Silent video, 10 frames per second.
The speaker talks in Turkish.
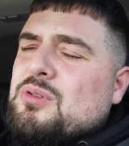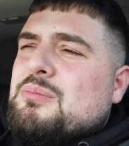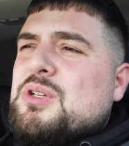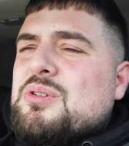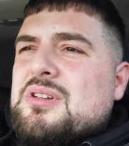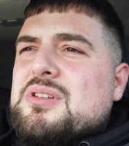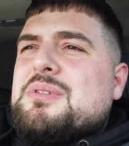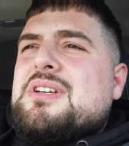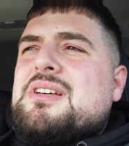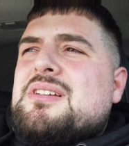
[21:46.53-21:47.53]
olmadı onun da
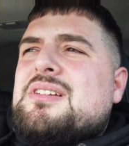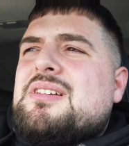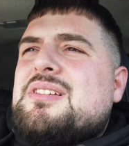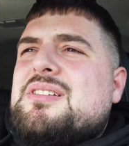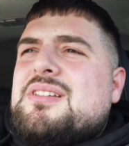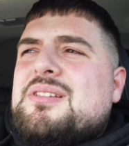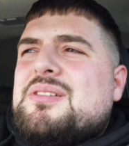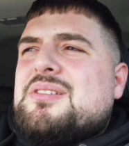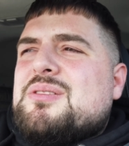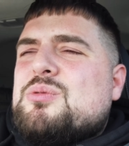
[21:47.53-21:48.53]
bayağı.
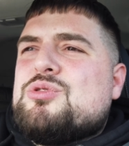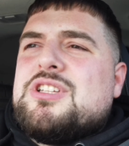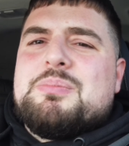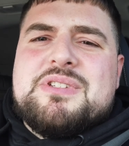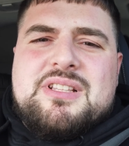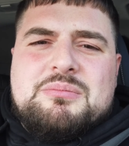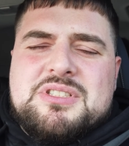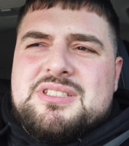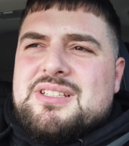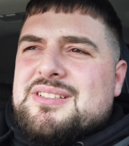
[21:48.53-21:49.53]
Kuşlar
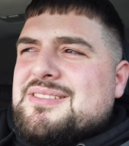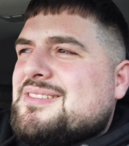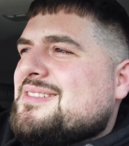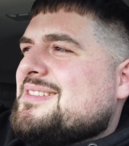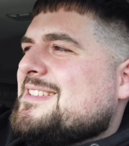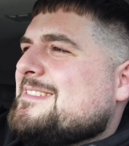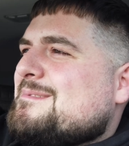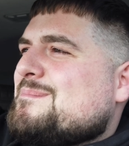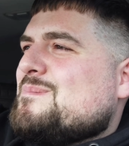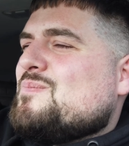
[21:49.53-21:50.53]
pislemiş yine.
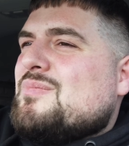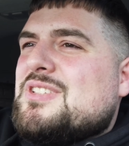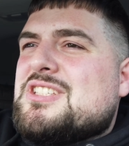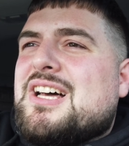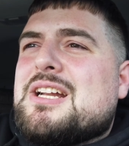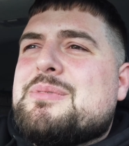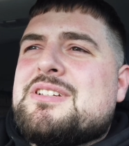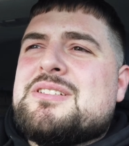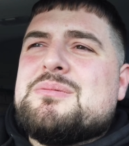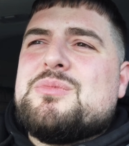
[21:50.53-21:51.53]
İşte
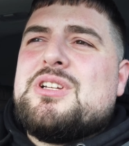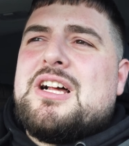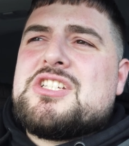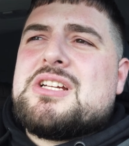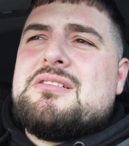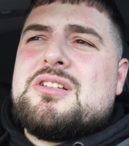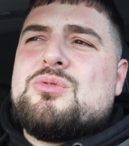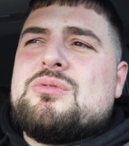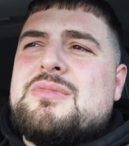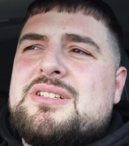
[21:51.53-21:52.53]
arabanın böyle açık havada
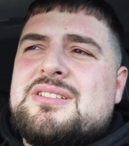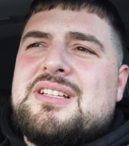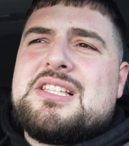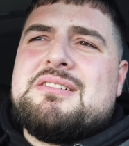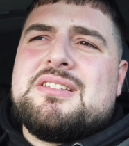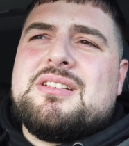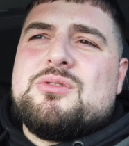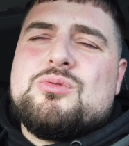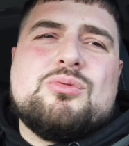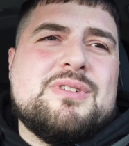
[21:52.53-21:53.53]
durmanın dezavantaj,
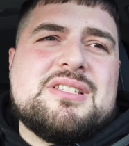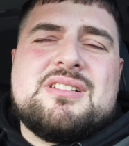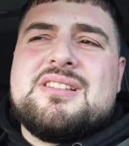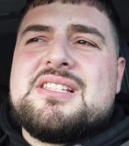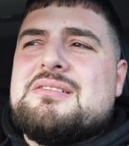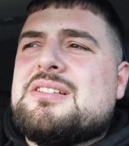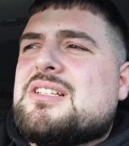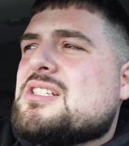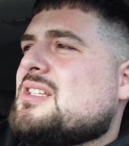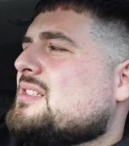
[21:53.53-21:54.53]
durmasının
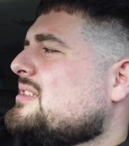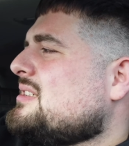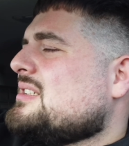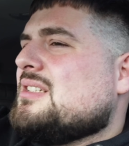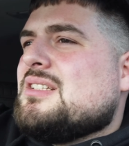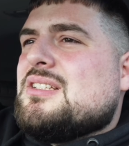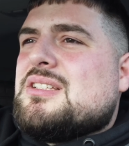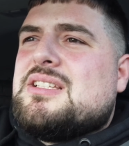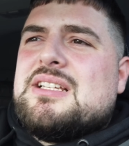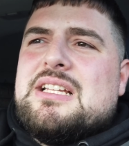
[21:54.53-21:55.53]
dezavantajları.
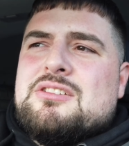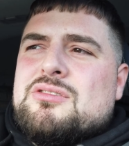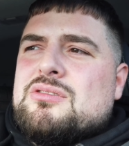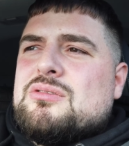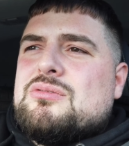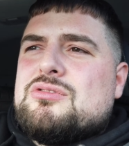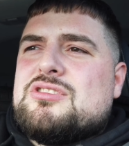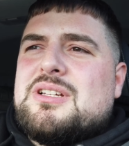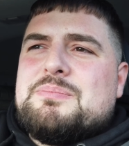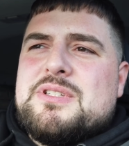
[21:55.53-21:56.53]
Kirleniyor,
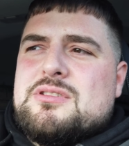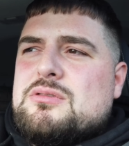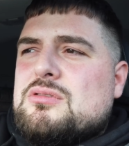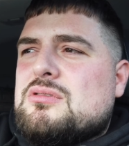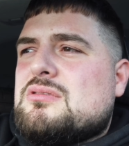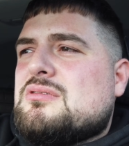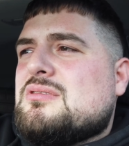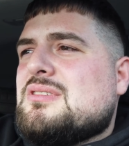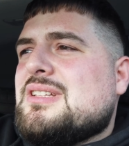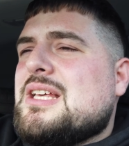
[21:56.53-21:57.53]
kuşlar pisliyor.
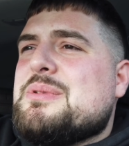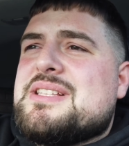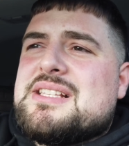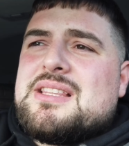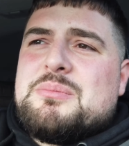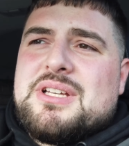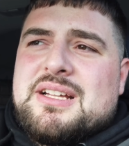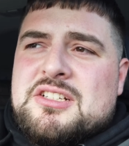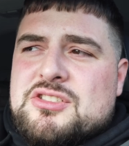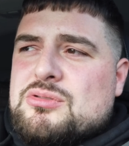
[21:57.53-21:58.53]
E biz de zaten bir
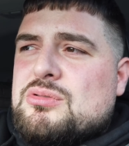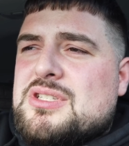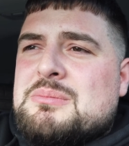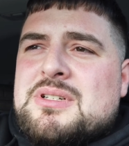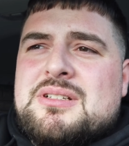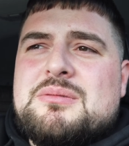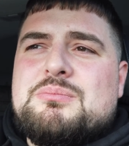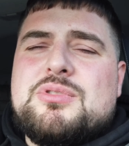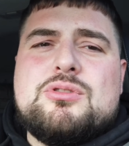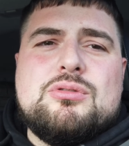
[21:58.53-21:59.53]
garaj istiyoruz ama
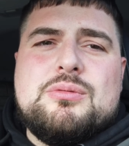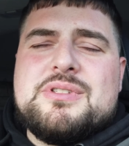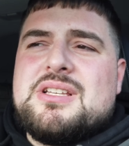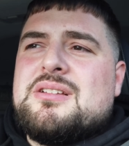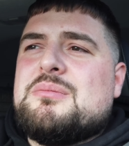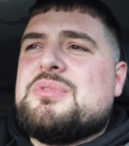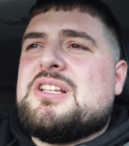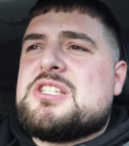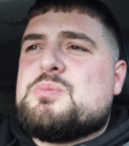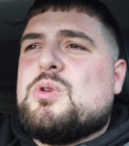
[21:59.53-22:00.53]
bir türlü bize bir
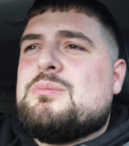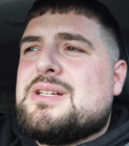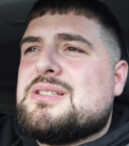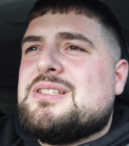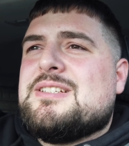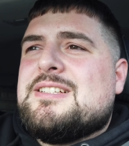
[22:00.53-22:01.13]
nasip olmadı.